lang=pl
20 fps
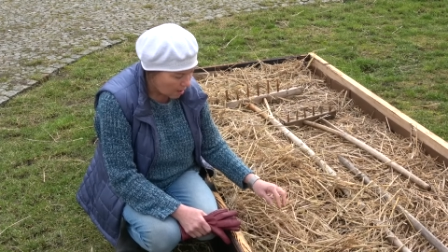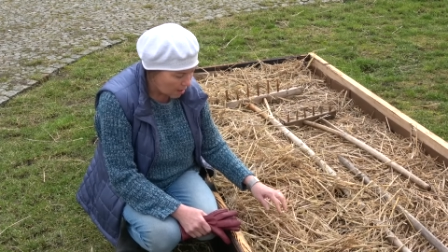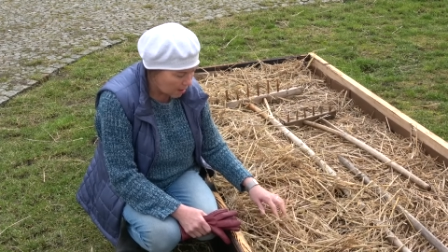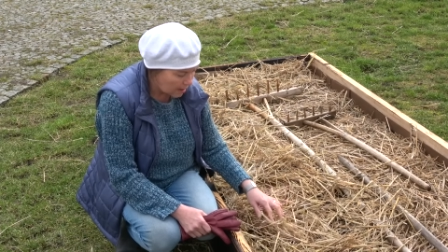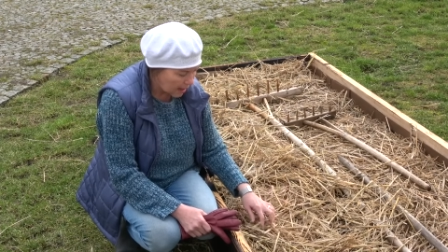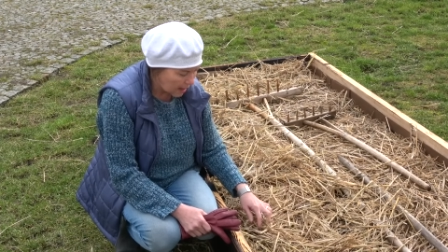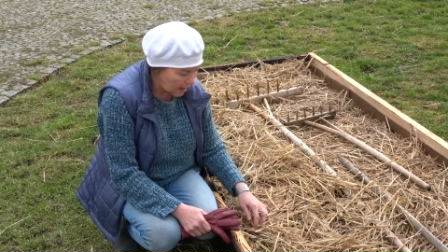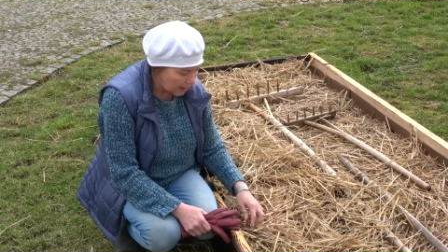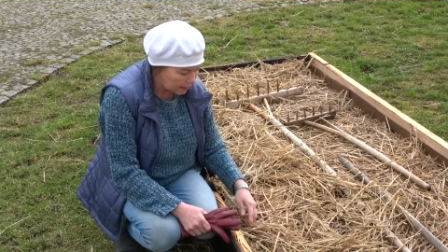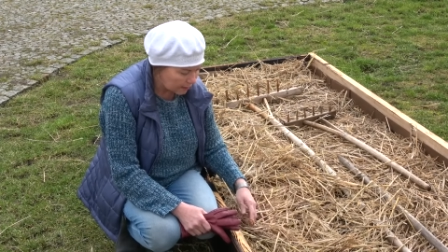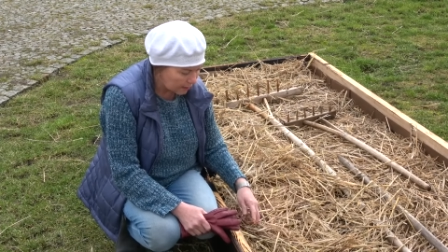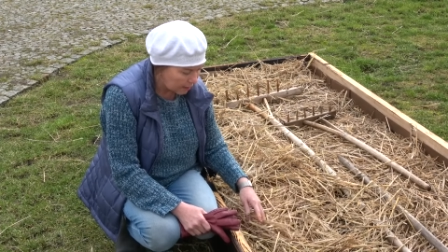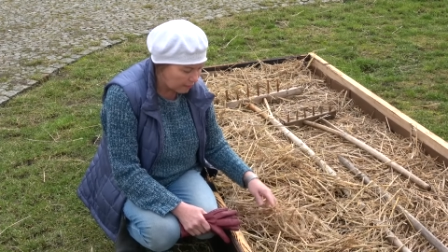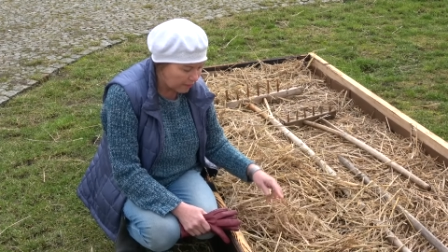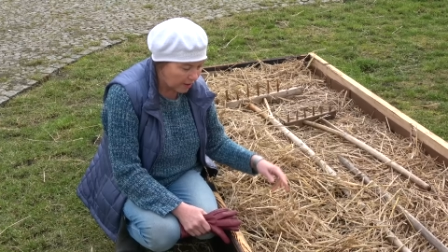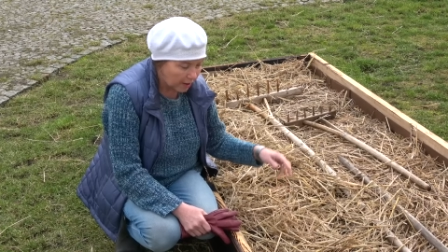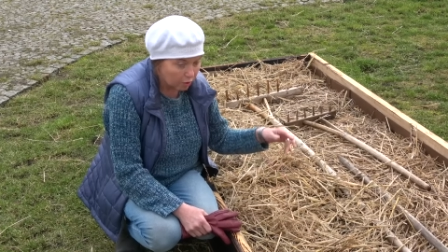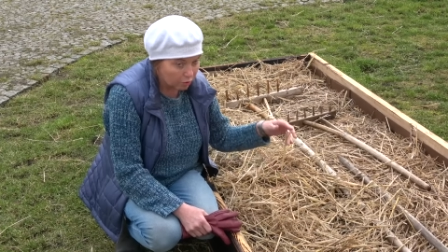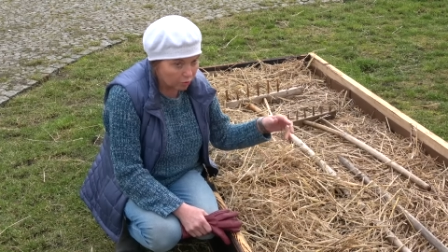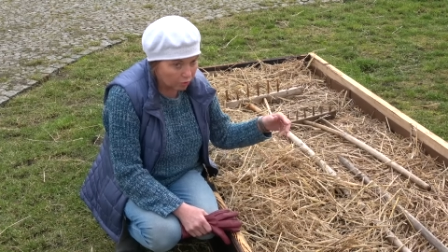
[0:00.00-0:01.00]
idealnych
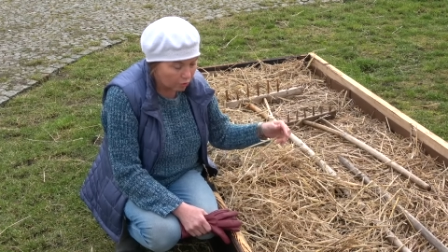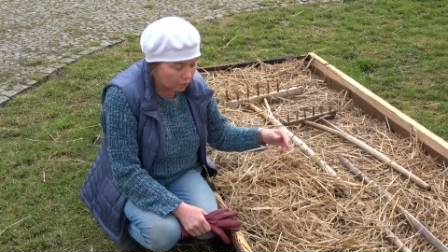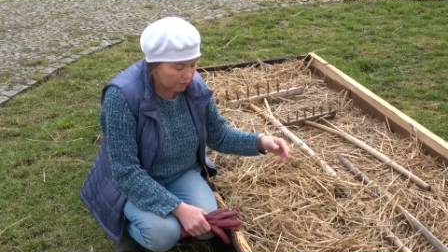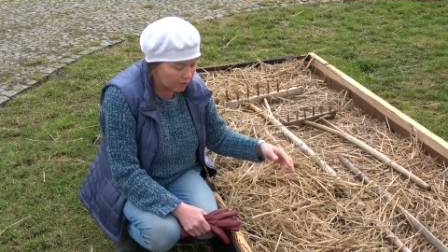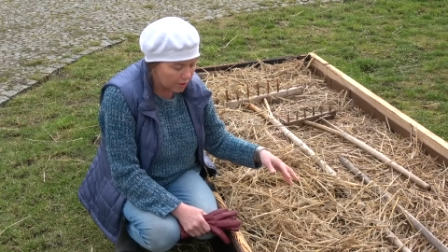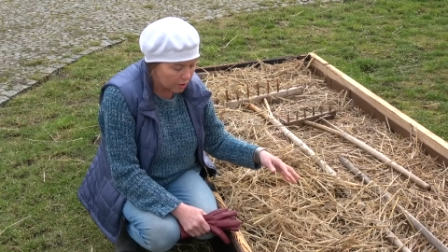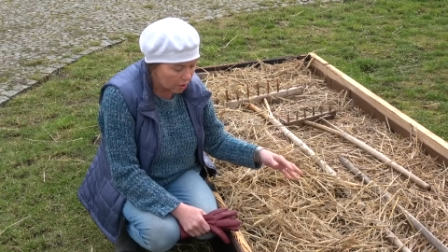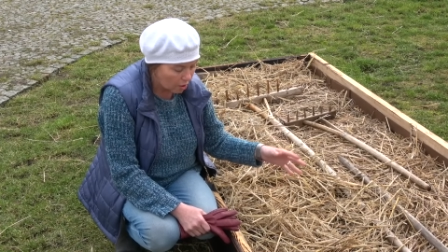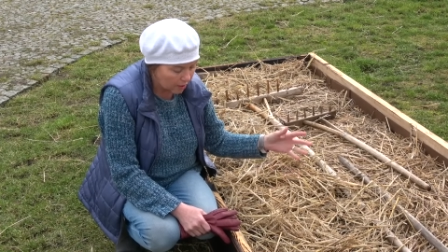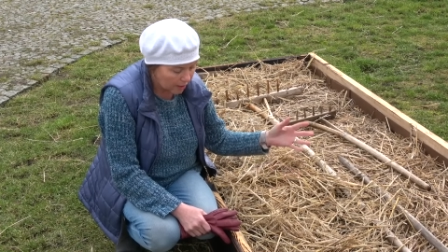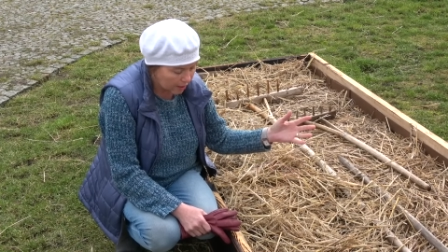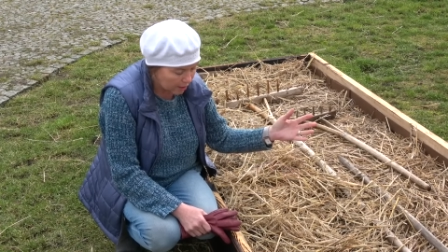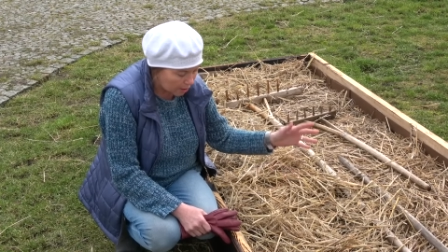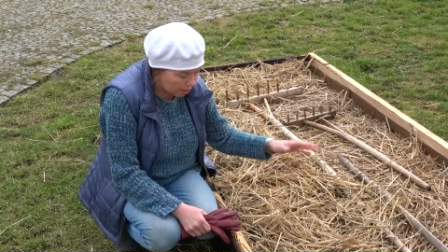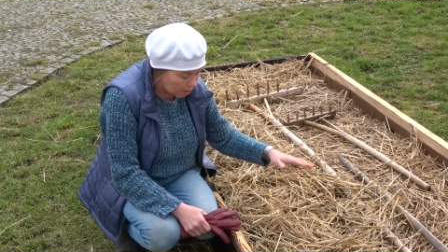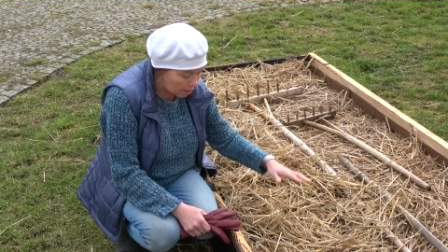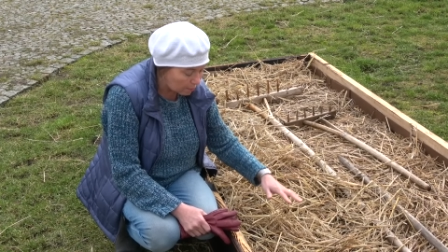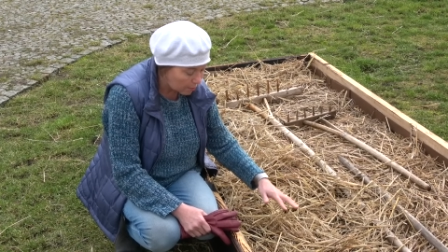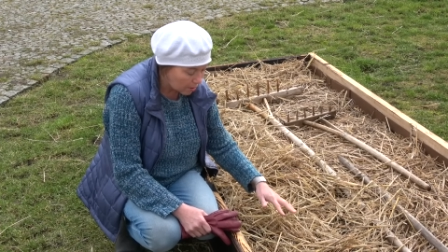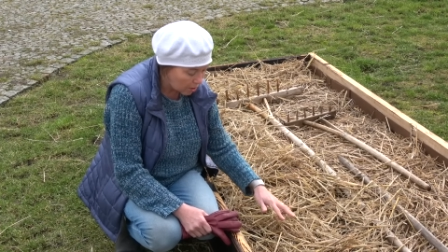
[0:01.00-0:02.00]
warunków z
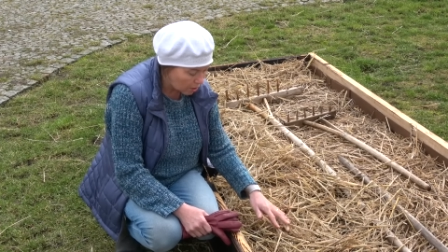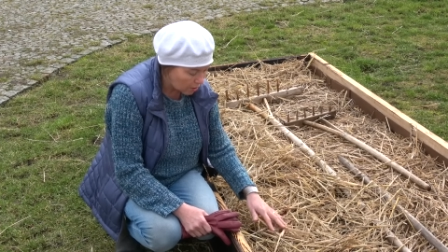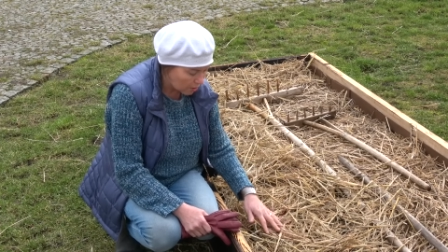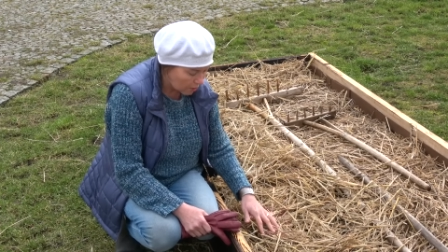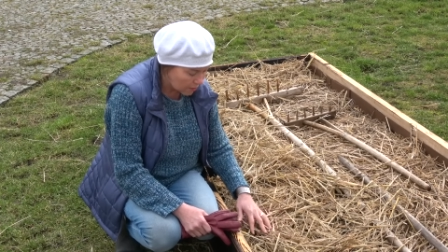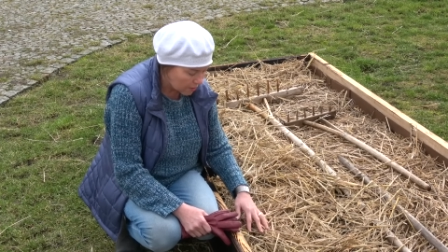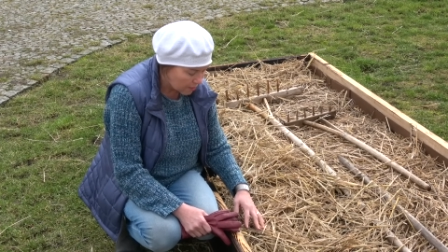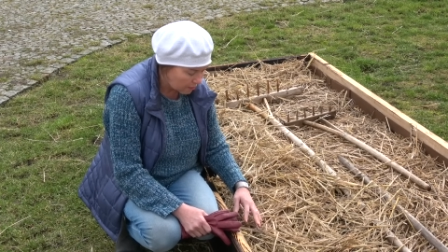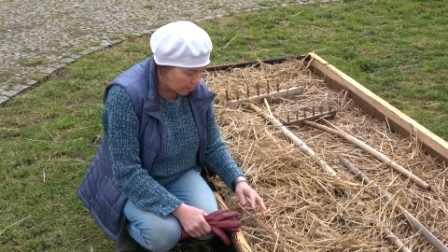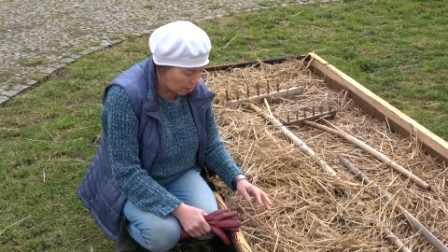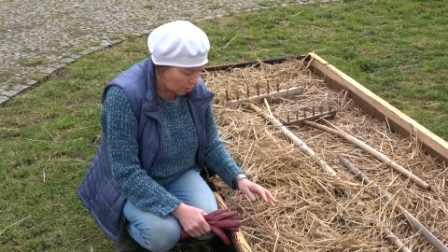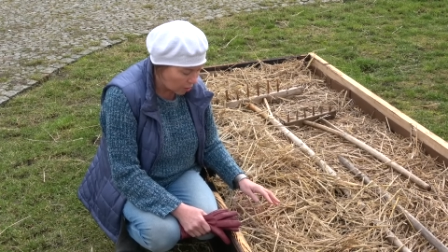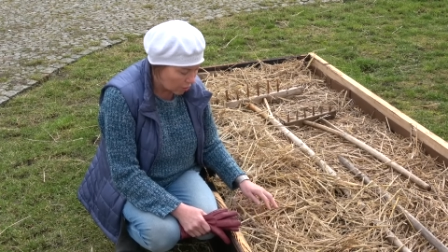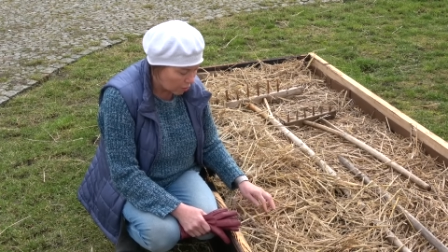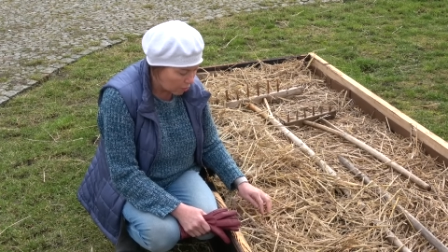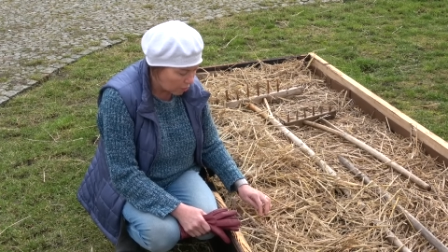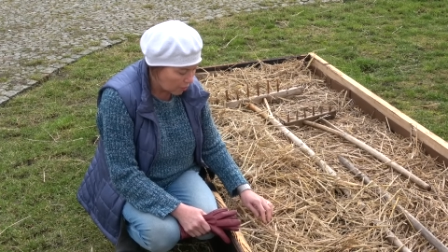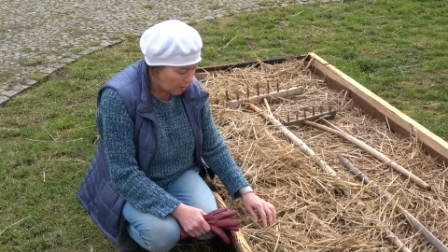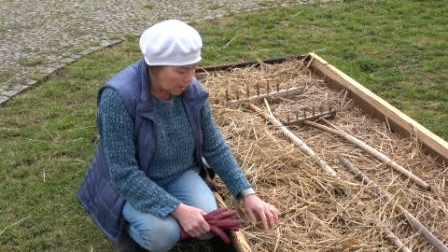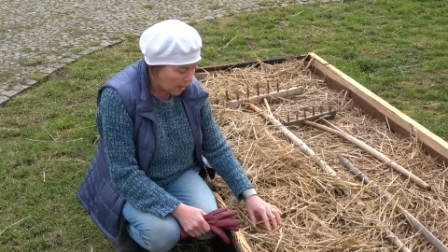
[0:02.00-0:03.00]
kolei im do
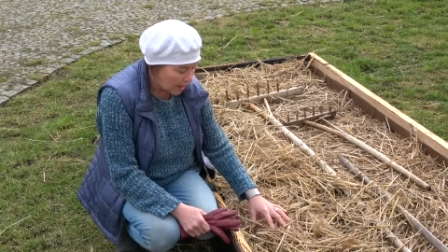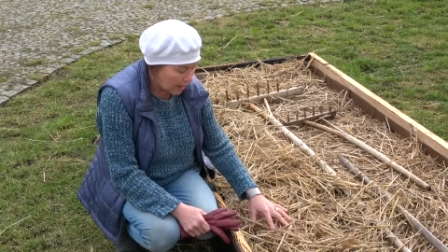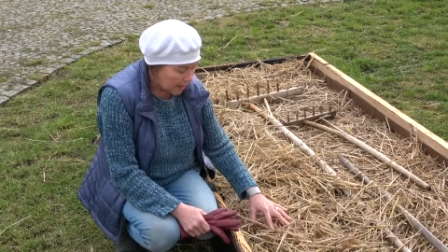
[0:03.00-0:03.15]
rozwoju,